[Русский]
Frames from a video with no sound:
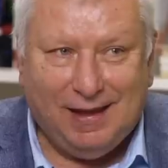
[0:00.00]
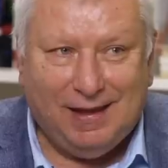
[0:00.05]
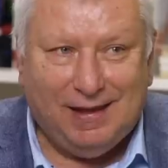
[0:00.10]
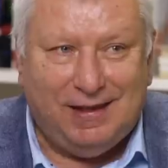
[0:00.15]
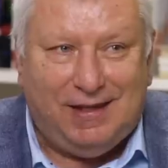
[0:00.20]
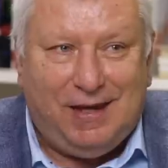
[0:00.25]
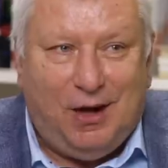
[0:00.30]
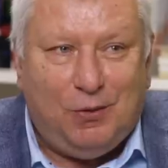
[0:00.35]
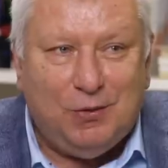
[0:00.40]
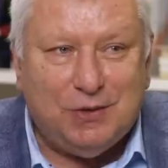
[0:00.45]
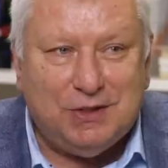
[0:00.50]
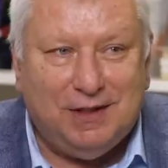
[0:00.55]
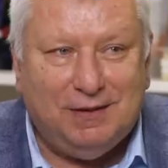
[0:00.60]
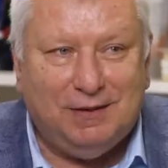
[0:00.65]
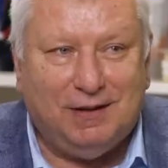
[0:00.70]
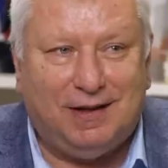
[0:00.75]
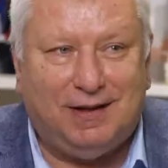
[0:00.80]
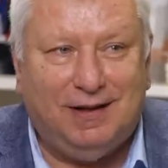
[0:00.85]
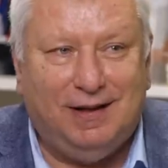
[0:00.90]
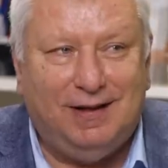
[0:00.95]
я
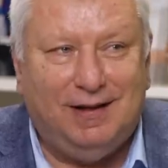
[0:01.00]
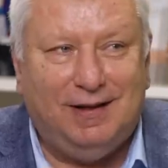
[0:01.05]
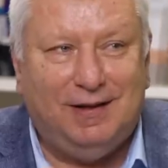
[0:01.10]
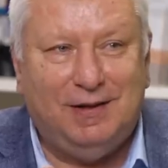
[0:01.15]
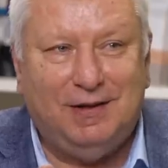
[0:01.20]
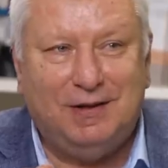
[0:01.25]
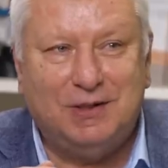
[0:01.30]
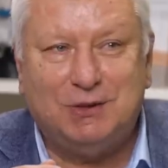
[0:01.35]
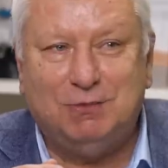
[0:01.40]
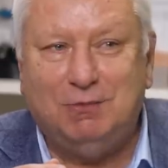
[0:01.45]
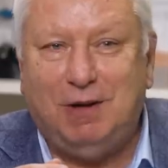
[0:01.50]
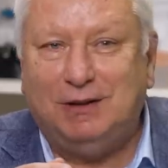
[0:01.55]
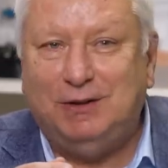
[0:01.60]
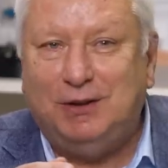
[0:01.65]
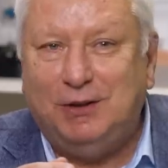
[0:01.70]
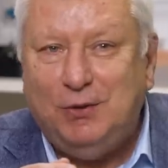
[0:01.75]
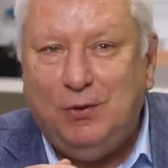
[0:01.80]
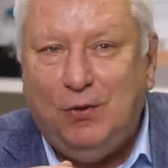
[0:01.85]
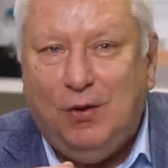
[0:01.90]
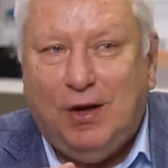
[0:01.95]
уже э,
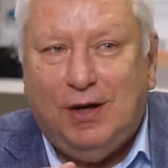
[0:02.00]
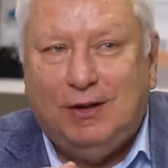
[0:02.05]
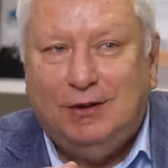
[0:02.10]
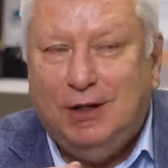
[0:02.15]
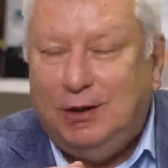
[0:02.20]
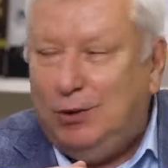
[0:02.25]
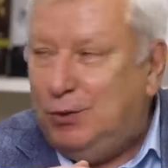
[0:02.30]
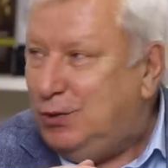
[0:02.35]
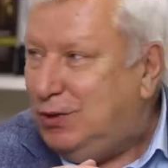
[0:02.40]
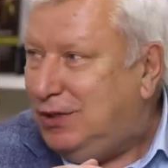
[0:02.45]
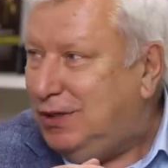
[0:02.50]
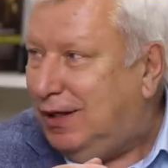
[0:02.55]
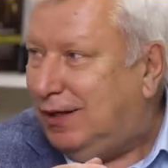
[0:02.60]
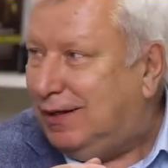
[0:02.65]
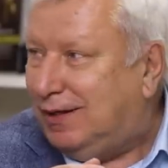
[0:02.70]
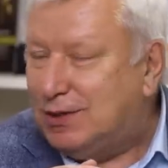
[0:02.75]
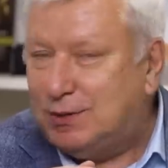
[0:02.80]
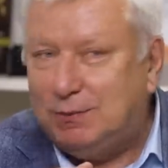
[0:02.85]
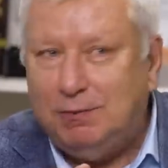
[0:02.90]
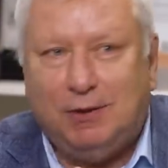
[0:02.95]
смотрю на
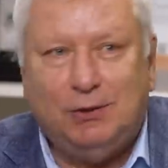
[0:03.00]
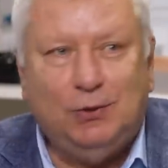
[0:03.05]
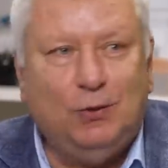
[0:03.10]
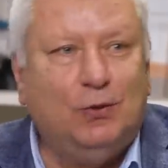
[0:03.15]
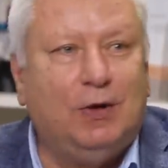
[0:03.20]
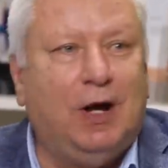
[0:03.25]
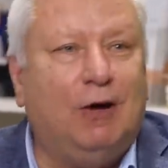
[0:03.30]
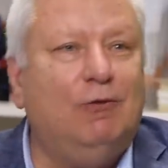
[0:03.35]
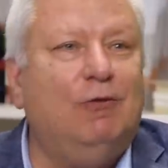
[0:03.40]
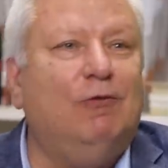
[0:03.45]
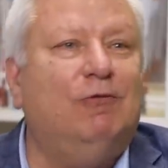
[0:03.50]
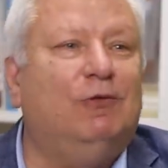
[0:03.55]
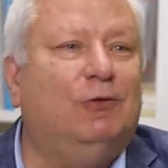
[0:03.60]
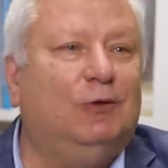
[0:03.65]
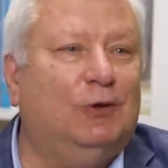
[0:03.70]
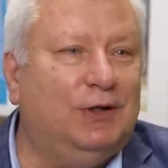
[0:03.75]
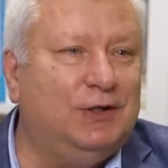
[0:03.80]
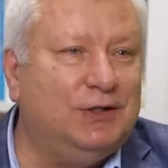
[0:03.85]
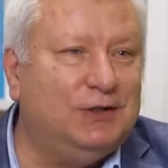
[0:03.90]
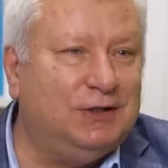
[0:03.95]
людей, смотрю, у кого
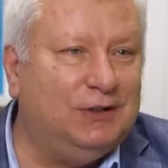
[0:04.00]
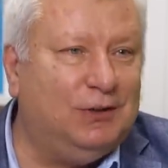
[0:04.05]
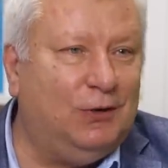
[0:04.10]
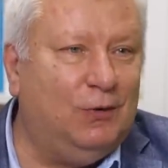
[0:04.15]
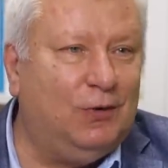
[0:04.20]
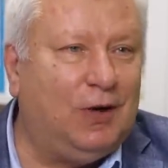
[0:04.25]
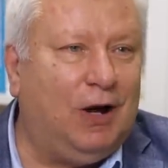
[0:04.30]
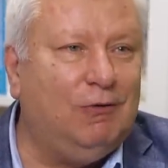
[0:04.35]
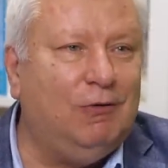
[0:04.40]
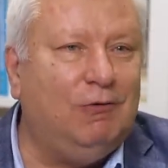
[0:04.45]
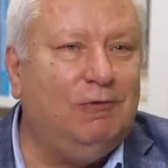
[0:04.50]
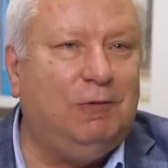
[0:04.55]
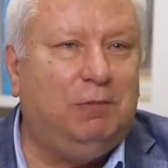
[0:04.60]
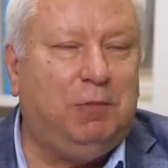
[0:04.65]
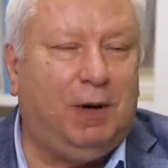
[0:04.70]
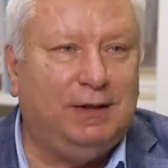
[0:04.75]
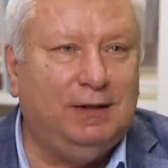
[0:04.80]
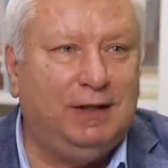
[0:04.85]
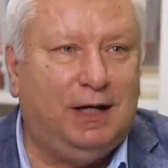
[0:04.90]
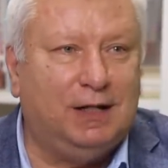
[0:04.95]
лысина, у кого
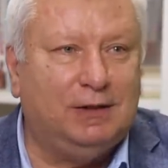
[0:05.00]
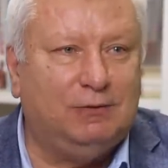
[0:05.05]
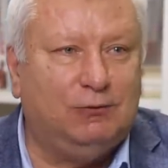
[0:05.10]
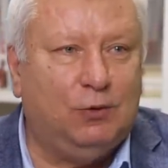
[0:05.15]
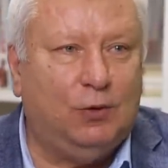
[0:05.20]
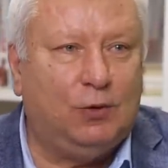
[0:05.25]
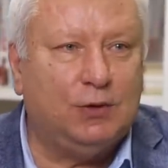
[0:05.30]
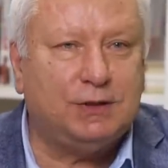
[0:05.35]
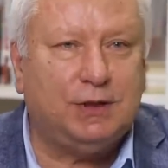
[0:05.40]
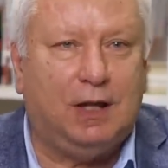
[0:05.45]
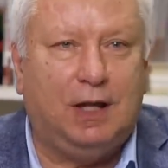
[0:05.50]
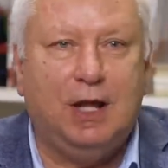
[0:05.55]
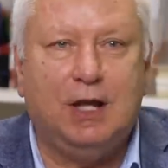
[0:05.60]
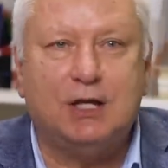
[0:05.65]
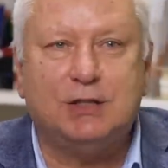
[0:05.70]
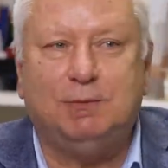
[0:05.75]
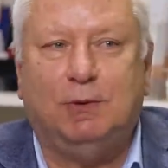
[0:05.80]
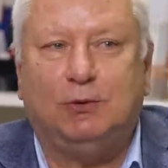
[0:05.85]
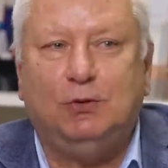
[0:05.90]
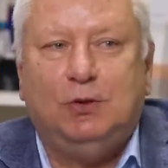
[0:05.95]
выпадают волосы,
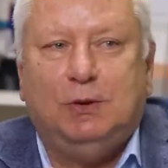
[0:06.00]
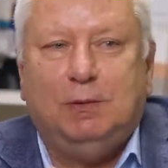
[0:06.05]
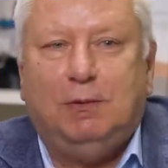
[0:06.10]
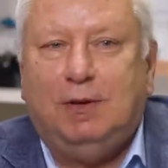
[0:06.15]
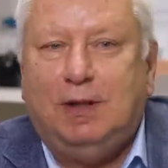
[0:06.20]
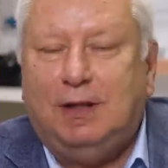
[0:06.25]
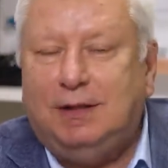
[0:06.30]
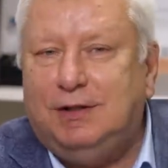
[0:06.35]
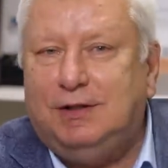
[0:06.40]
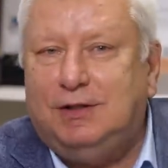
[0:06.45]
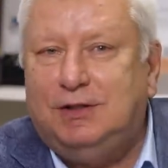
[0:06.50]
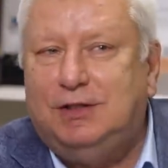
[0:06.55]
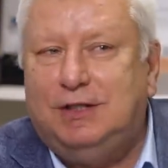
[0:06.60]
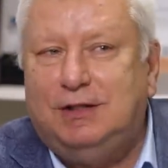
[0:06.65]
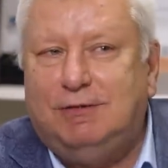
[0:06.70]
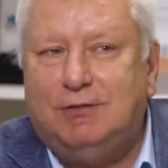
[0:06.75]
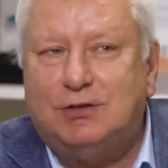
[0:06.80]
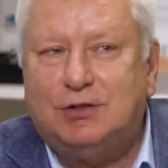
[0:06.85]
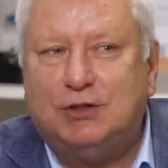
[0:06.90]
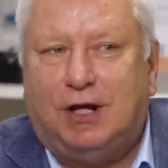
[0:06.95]
смотрю на молодых
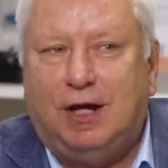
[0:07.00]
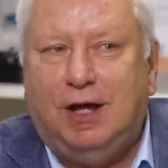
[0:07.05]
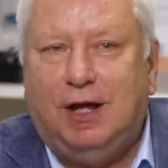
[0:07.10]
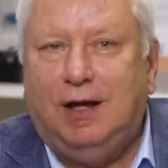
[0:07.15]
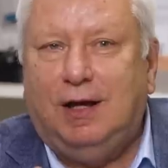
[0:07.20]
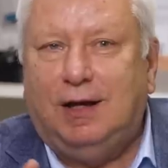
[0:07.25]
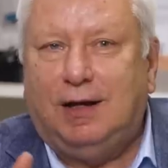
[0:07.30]
девушек,